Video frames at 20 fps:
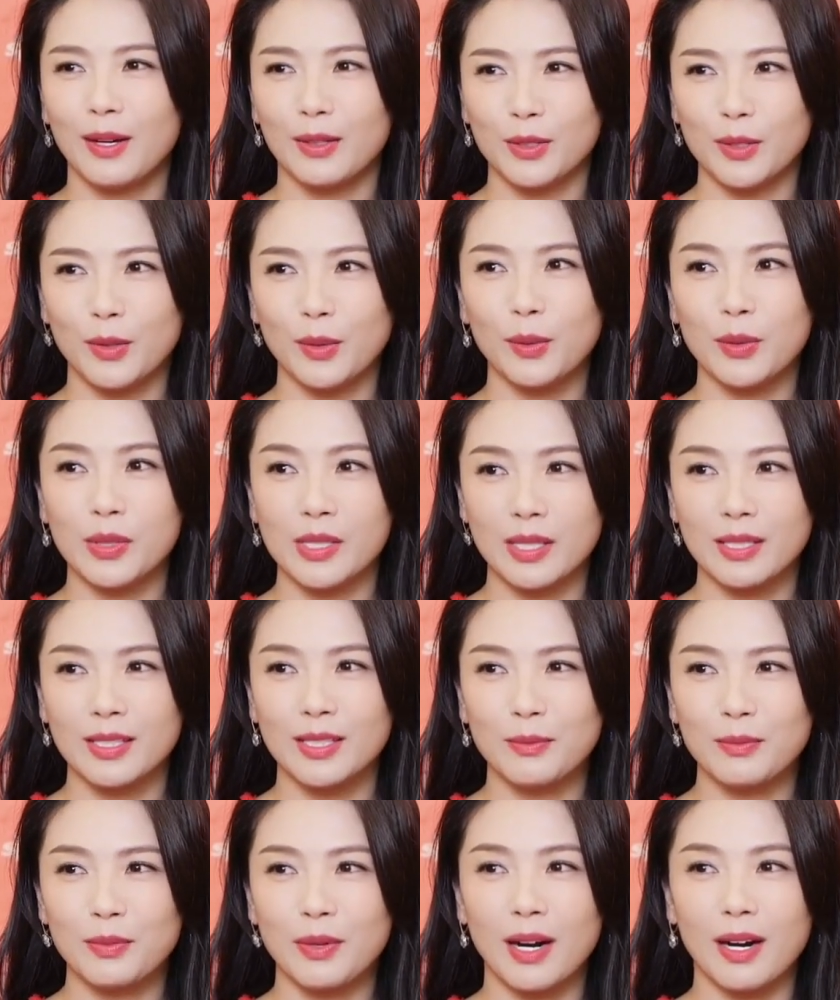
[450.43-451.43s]
因为我身
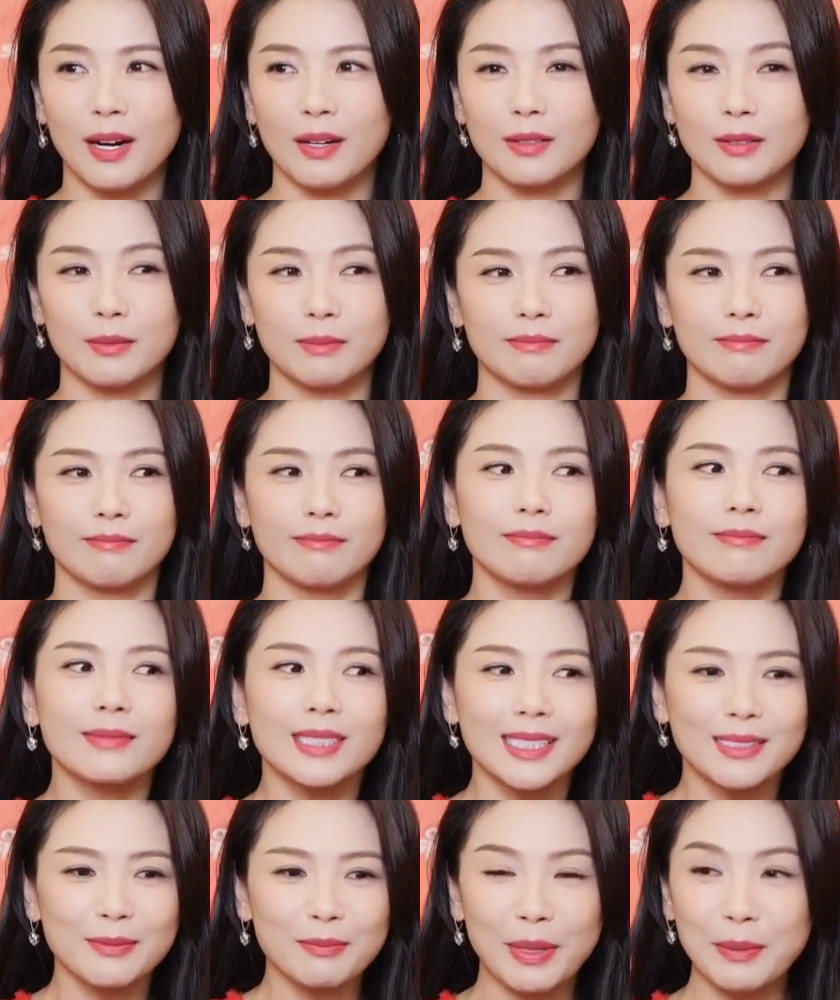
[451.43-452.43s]
体不好，
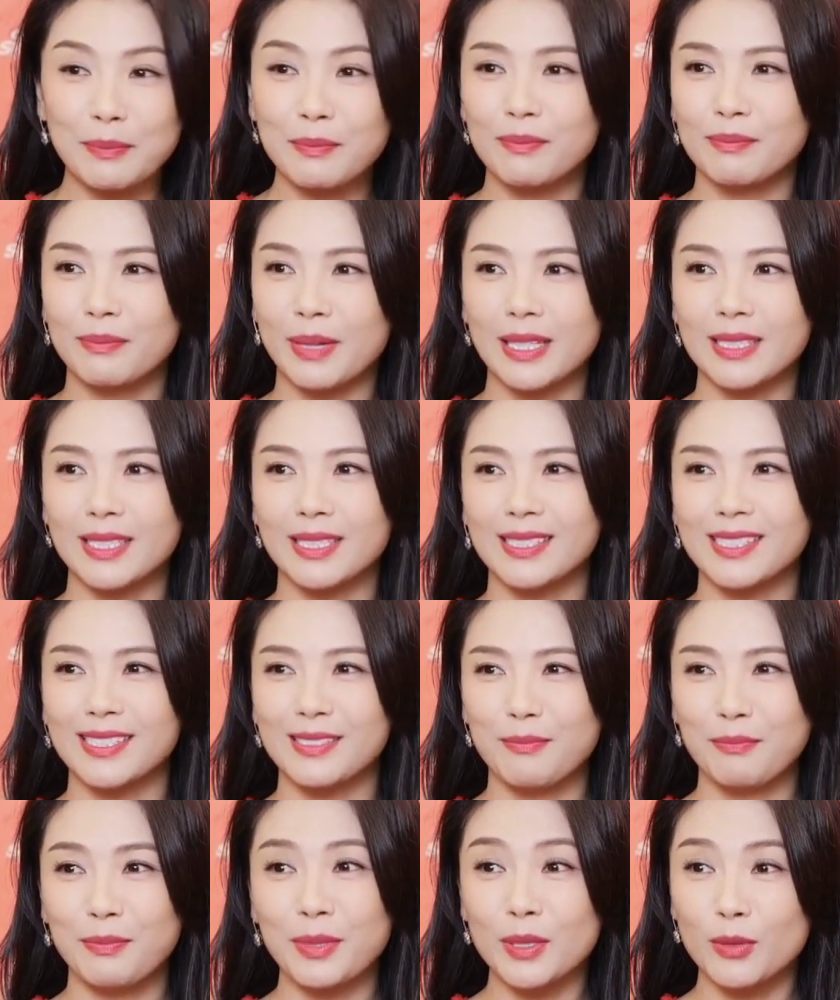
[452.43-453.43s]
把把这个
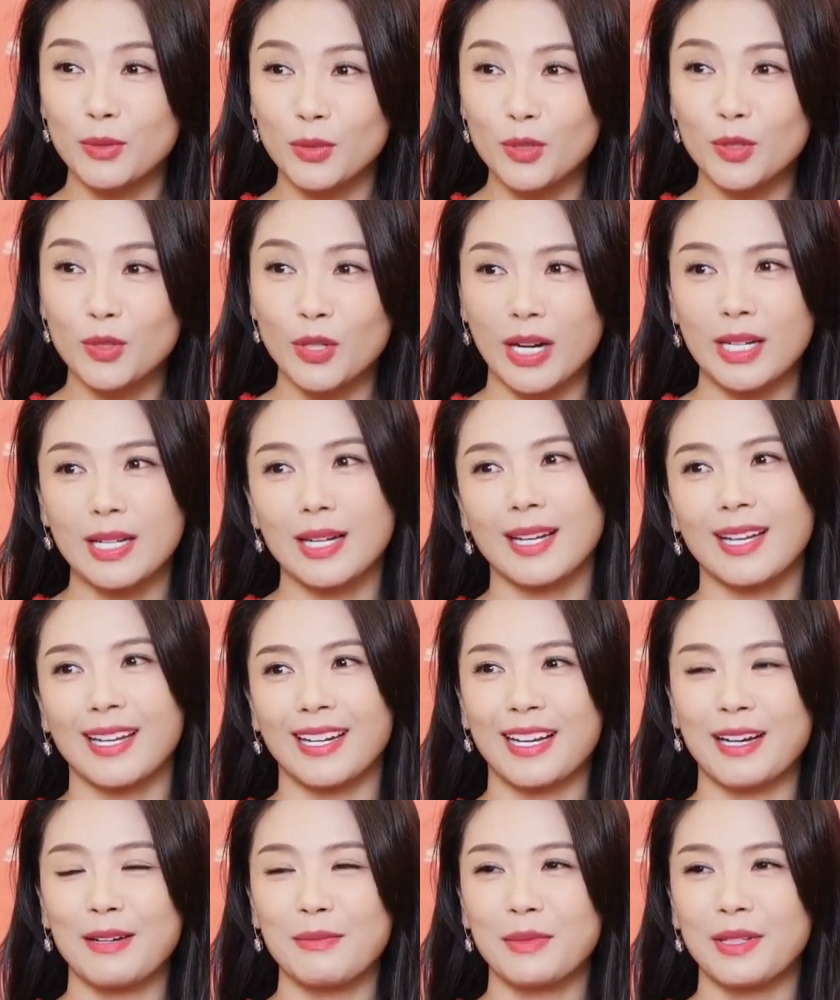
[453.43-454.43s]
病菌传染给
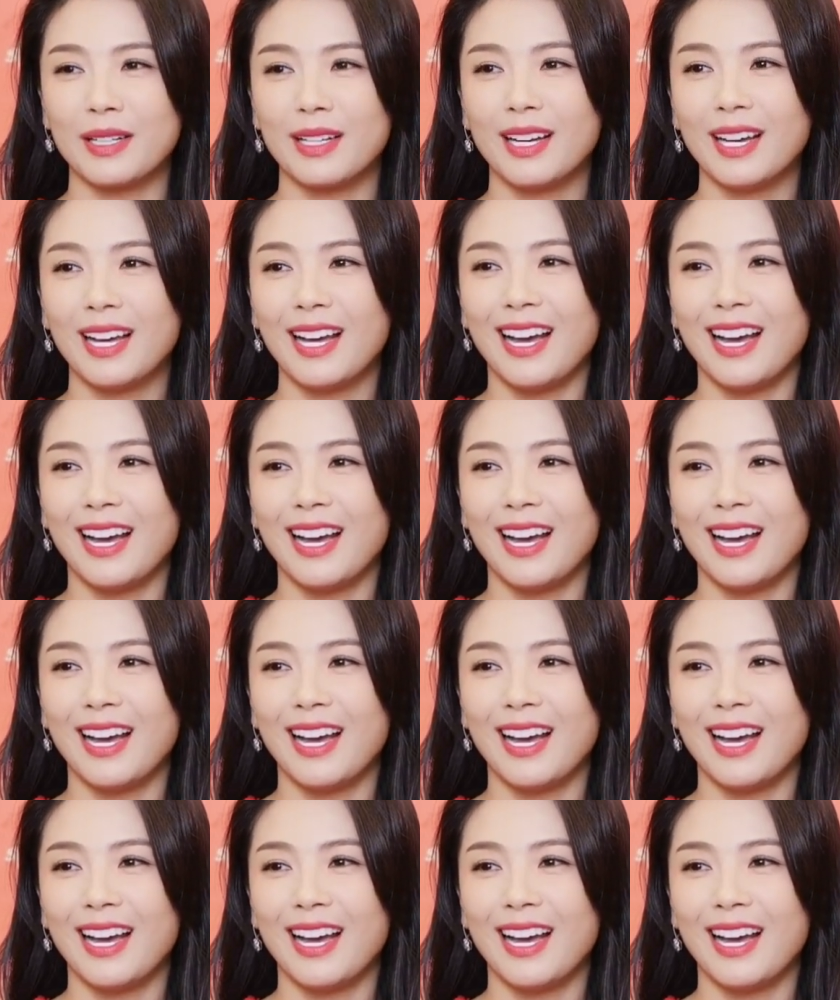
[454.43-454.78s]
他们。